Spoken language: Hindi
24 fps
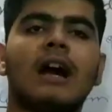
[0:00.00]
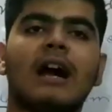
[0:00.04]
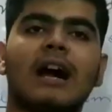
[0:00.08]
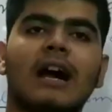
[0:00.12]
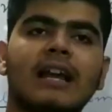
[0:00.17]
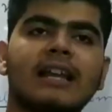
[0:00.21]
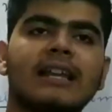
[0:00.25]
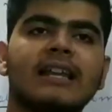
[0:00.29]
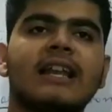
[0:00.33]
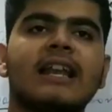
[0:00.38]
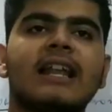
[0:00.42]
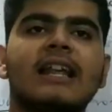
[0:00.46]

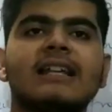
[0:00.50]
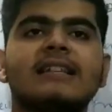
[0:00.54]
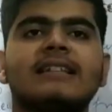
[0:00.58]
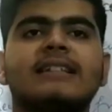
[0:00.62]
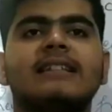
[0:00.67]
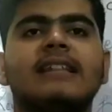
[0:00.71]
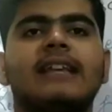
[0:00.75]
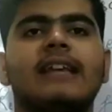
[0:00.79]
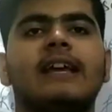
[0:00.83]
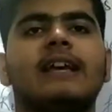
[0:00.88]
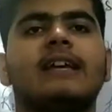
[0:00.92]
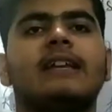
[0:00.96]
unless
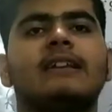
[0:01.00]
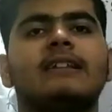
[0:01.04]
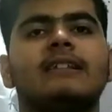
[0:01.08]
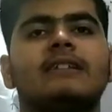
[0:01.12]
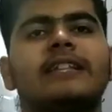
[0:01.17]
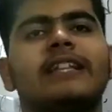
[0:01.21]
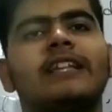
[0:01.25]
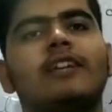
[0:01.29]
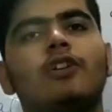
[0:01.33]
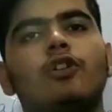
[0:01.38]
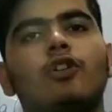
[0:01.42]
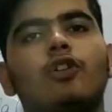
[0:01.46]
there is
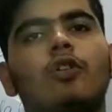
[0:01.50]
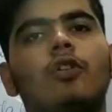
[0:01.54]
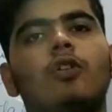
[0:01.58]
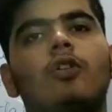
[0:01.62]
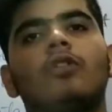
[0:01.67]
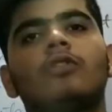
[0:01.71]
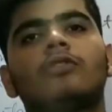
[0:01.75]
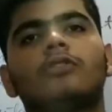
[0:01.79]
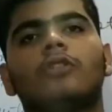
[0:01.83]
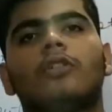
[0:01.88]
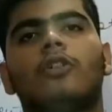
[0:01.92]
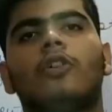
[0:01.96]
the
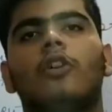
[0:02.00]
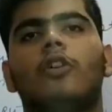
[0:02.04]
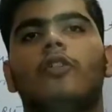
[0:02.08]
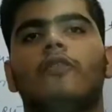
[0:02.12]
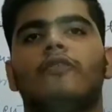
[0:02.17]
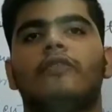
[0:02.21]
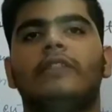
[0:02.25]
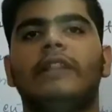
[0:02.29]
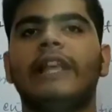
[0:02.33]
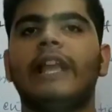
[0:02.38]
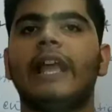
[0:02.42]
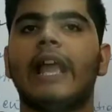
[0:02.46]
growth
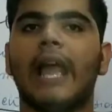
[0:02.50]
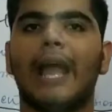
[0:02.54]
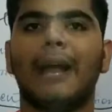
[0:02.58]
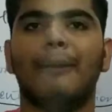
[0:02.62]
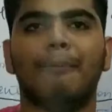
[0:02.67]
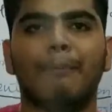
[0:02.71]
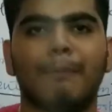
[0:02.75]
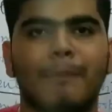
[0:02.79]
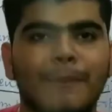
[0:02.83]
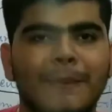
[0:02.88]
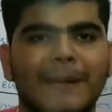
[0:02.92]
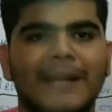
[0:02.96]
of the
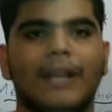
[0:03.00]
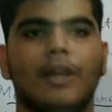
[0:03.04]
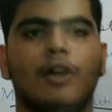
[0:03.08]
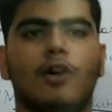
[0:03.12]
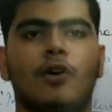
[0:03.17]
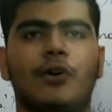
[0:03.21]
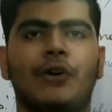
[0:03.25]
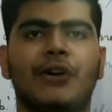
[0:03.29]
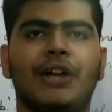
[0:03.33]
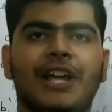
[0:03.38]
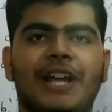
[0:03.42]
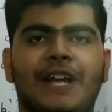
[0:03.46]

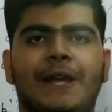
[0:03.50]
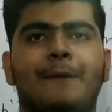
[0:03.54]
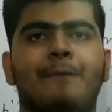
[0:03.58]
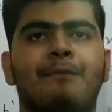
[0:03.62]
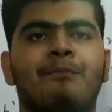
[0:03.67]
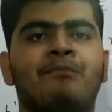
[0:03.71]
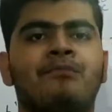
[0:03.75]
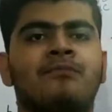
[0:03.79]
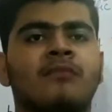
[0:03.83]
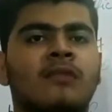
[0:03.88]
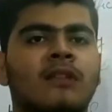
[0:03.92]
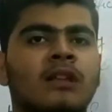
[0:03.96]
employee.
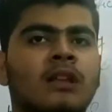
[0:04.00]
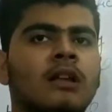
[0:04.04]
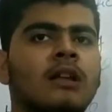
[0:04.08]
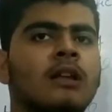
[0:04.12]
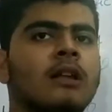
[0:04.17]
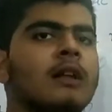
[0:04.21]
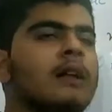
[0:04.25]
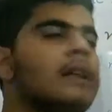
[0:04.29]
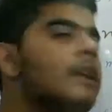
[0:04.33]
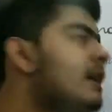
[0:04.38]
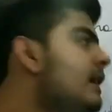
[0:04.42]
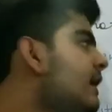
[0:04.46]

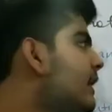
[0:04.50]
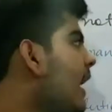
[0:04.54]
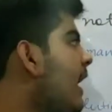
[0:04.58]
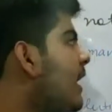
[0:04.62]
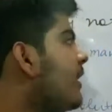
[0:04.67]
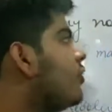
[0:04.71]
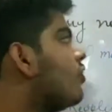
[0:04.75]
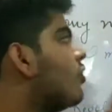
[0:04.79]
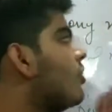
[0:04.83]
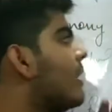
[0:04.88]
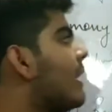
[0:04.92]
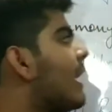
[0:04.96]

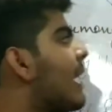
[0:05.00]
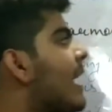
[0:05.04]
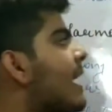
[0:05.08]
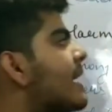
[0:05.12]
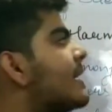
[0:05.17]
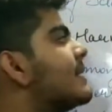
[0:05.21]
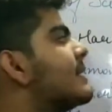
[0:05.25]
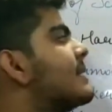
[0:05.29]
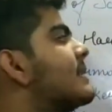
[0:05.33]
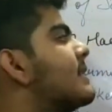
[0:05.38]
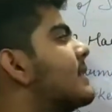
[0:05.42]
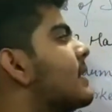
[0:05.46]
Then the
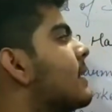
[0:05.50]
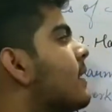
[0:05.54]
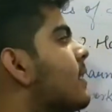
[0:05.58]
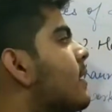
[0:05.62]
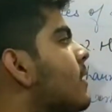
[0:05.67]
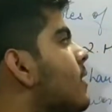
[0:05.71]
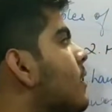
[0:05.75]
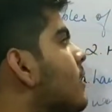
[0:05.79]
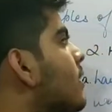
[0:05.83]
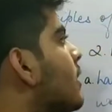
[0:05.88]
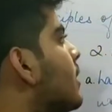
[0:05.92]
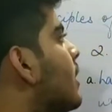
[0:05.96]
next
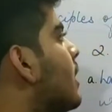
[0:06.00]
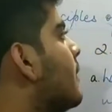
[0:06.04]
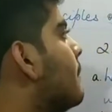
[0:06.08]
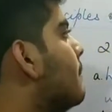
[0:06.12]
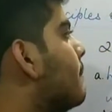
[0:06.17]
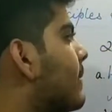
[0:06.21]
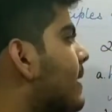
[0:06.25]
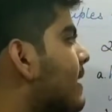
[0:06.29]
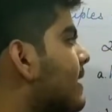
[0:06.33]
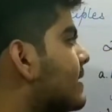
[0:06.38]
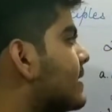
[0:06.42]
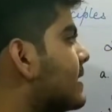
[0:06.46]

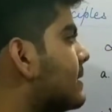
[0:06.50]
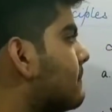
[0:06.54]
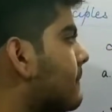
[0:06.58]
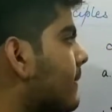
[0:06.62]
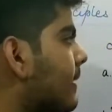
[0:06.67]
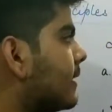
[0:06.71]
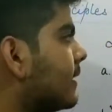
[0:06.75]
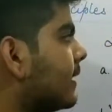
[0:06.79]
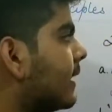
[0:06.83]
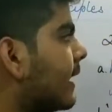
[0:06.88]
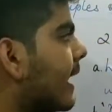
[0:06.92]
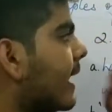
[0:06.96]

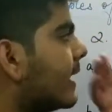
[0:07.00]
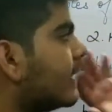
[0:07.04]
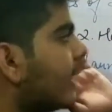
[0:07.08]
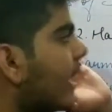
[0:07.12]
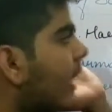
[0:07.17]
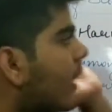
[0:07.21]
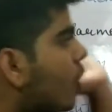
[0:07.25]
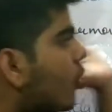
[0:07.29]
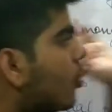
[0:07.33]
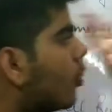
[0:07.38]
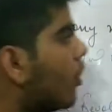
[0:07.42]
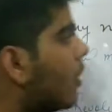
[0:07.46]
प्रिंसिपल कहता
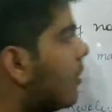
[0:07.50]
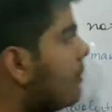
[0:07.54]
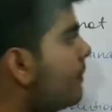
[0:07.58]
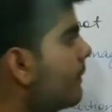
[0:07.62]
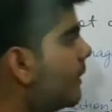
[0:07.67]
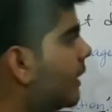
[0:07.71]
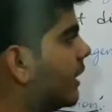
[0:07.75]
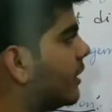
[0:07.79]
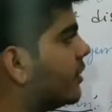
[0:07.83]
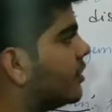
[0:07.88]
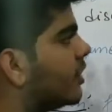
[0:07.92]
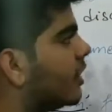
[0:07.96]
है
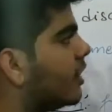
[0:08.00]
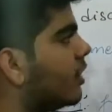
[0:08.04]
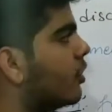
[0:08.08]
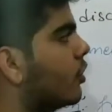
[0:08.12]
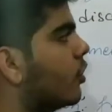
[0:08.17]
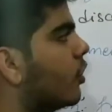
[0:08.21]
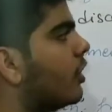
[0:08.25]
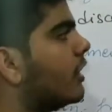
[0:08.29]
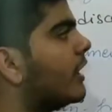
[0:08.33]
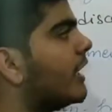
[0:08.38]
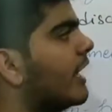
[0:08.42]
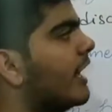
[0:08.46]
कोऑपरेशन
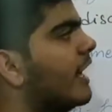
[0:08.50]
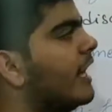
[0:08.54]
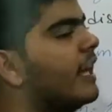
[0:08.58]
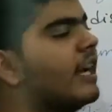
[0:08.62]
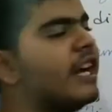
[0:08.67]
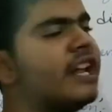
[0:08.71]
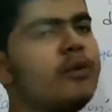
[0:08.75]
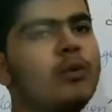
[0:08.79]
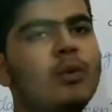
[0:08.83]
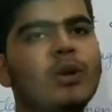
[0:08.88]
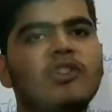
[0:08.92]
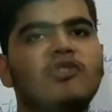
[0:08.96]
नॉट
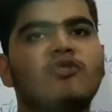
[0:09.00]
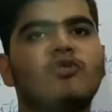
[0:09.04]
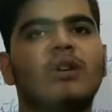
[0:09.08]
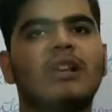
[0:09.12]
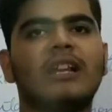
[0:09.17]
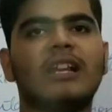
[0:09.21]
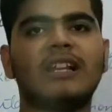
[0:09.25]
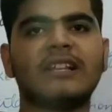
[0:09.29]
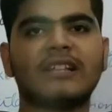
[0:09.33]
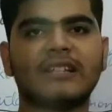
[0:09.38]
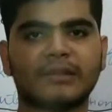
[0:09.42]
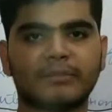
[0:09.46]

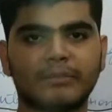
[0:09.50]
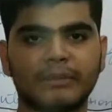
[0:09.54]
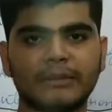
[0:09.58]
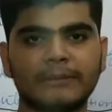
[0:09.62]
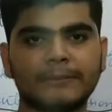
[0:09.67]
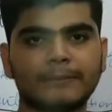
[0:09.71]
इंडिविजुअलिज्म